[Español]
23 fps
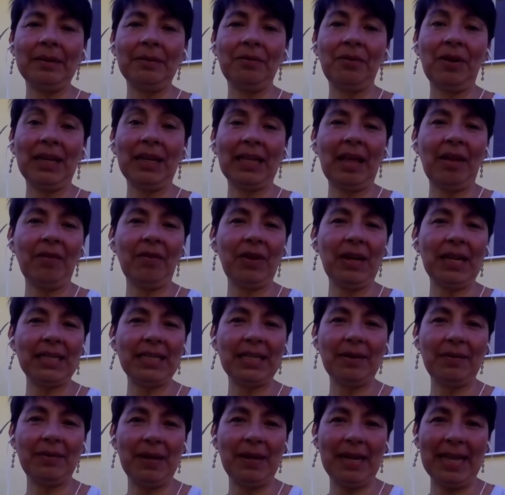falta de
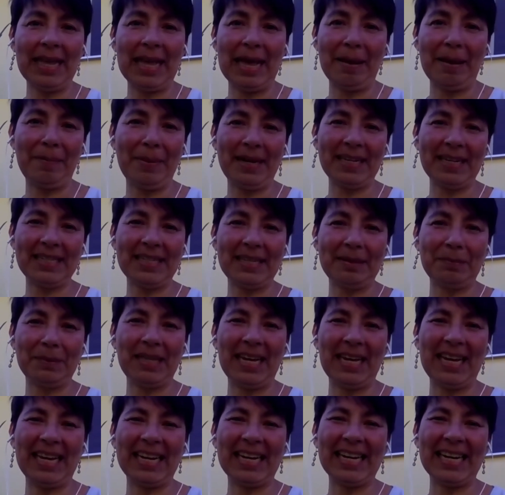flexibilidad para
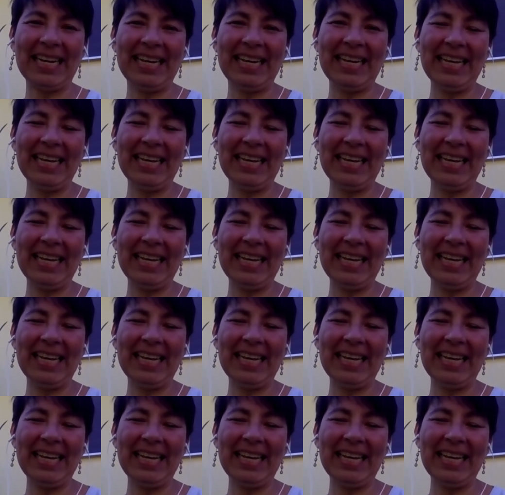aceptar